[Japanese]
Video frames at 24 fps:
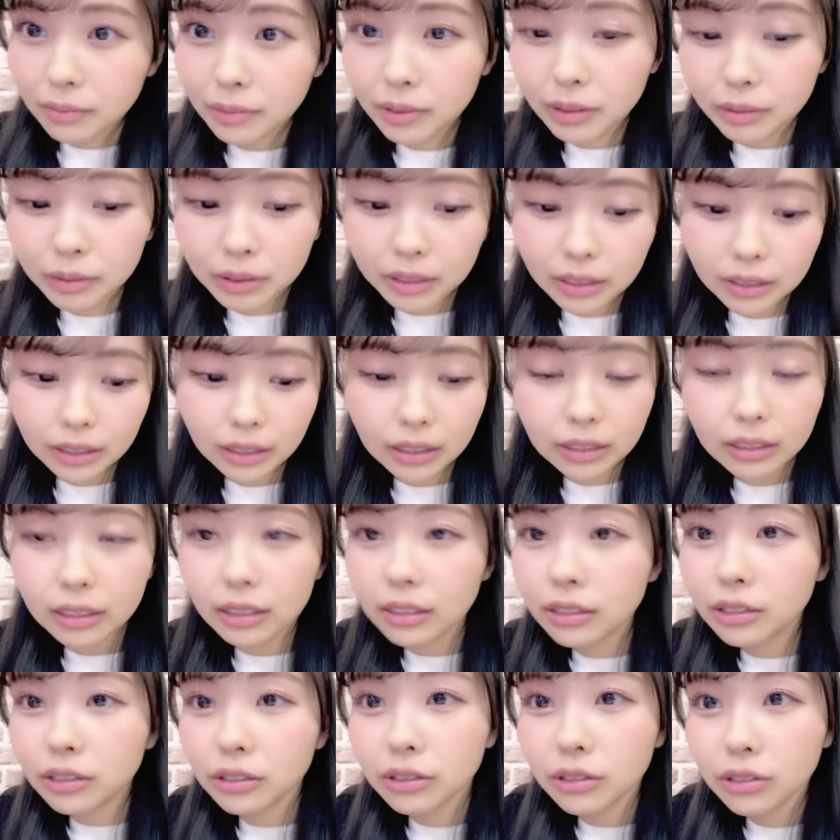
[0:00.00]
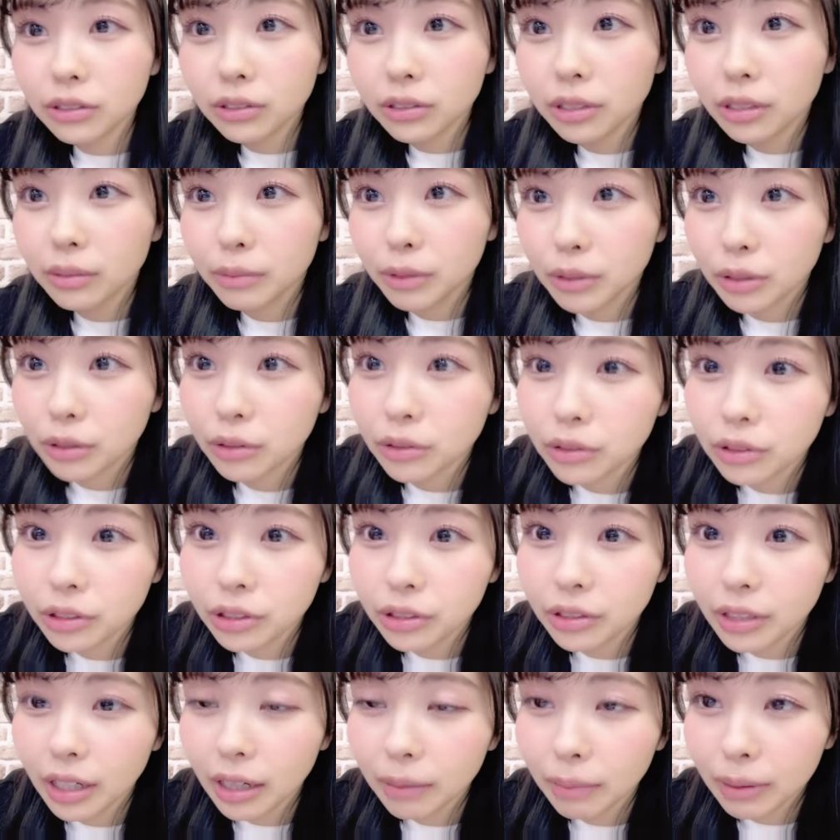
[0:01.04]
みとさん最近牛乳よりも豆
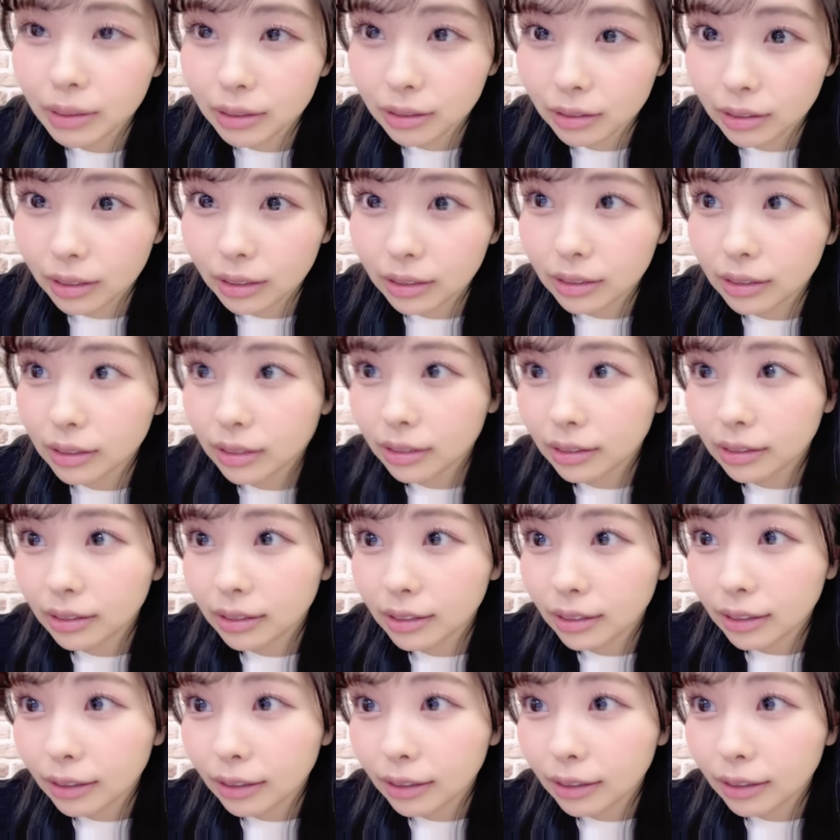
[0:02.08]
乳派閥ですでも